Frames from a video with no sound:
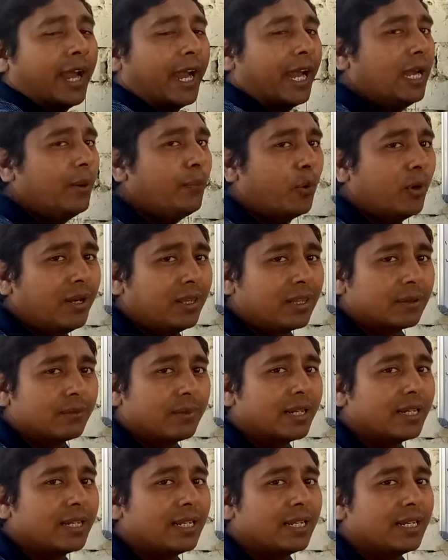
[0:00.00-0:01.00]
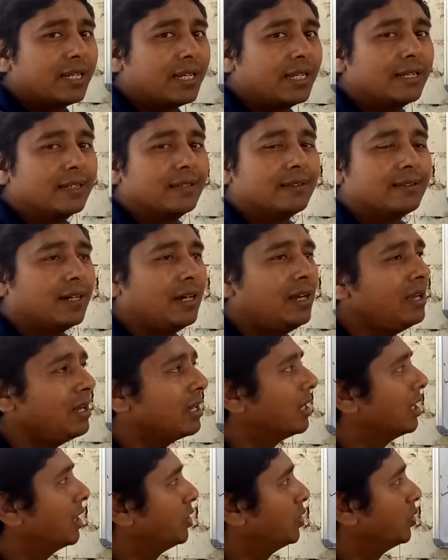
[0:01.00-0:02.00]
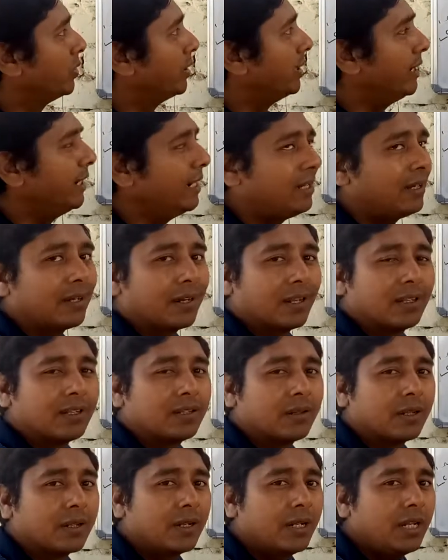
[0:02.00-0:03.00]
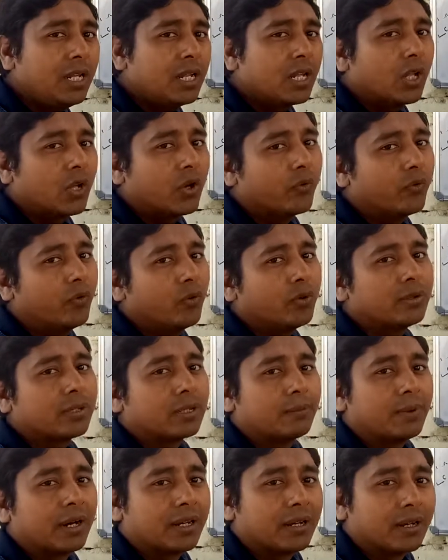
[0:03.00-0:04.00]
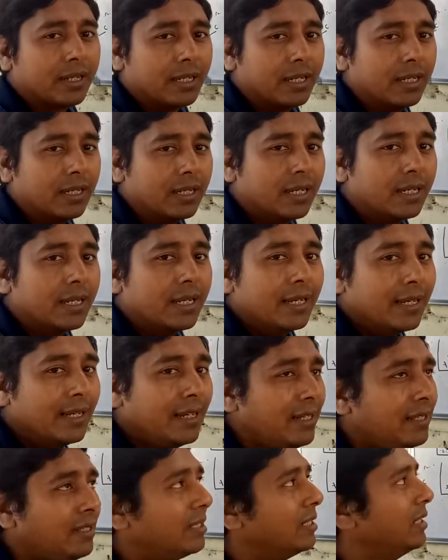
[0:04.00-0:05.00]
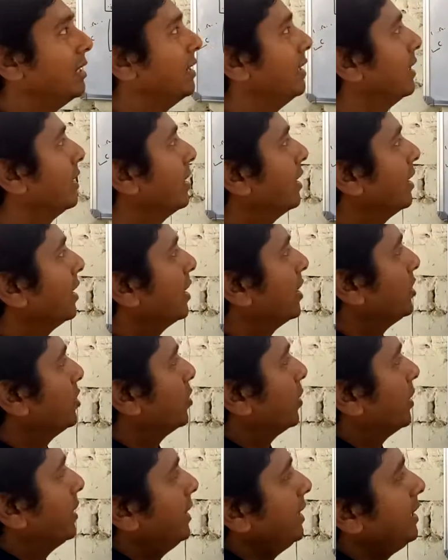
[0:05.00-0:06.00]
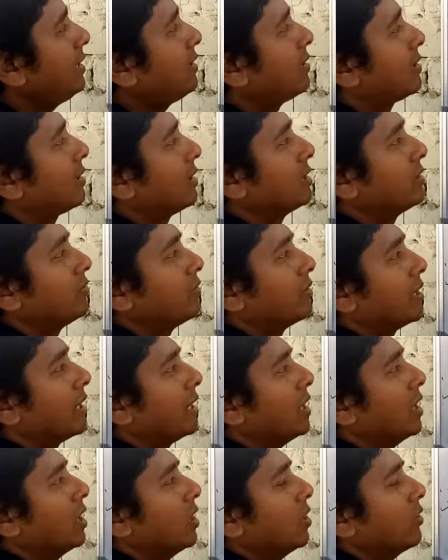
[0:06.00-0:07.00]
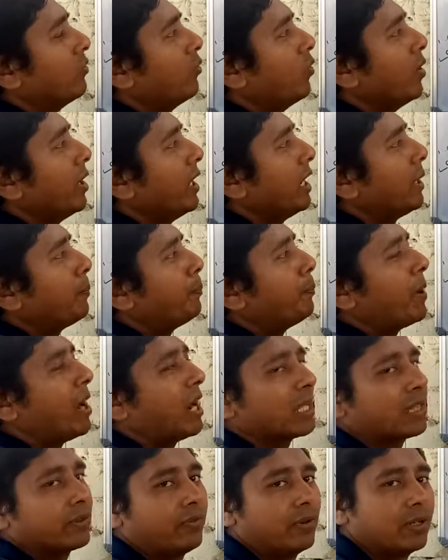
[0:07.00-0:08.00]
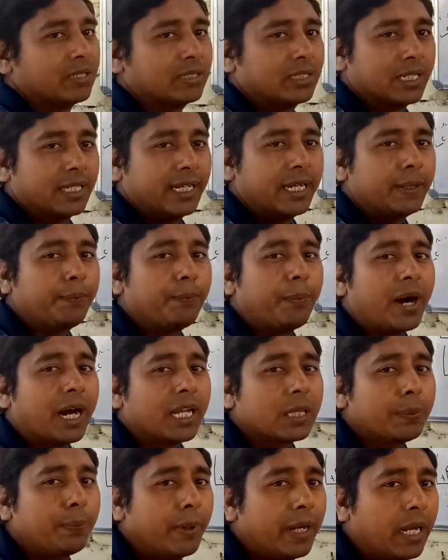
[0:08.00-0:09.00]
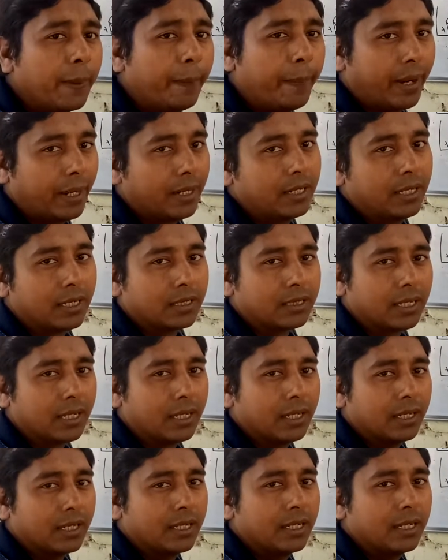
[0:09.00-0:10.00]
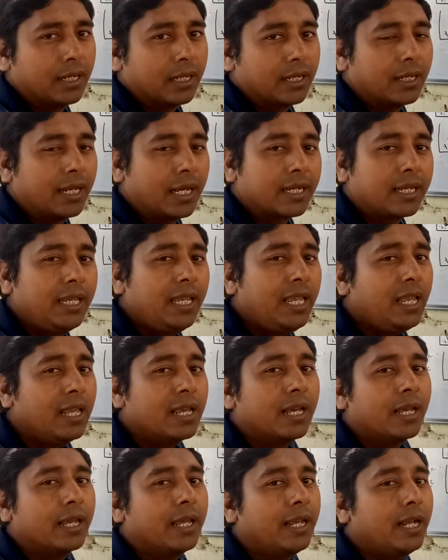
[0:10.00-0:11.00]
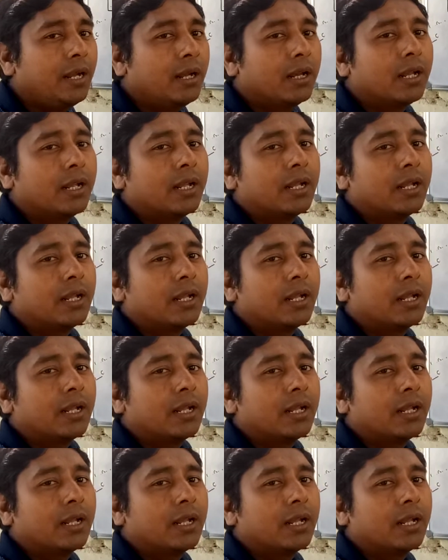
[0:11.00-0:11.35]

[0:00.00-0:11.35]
एंड पॉइंट समान है लेकिन इसका जो हीट ट्रांसफ़र है वो समान नहीं है इसलिए जो हीट ट्रांसफ़र है वो एक पाथ फंक्शन एक पाथ पर डिपेंड करता है ना कि एक